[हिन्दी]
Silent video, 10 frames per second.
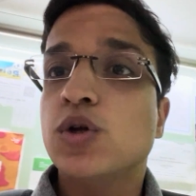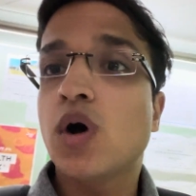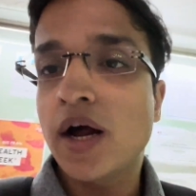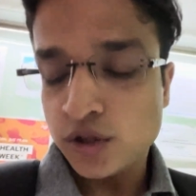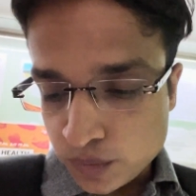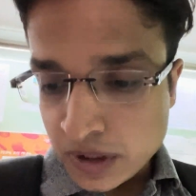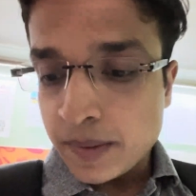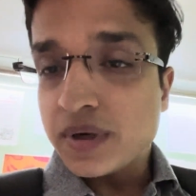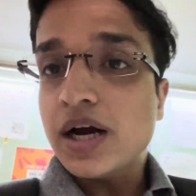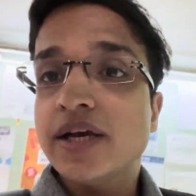तो खाना तो अपना
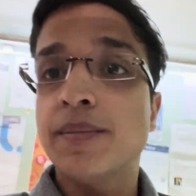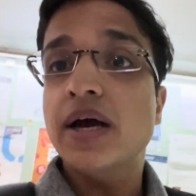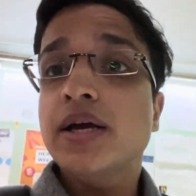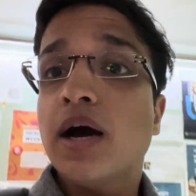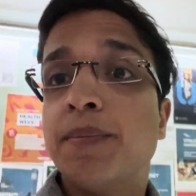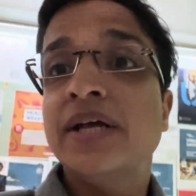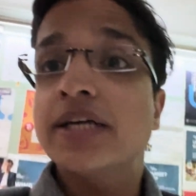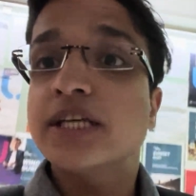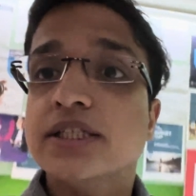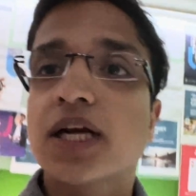निपटा लिया भाई अपनी
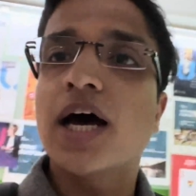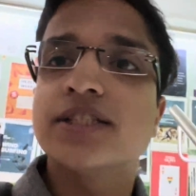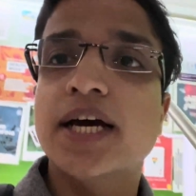एक्सरसाइज क्लास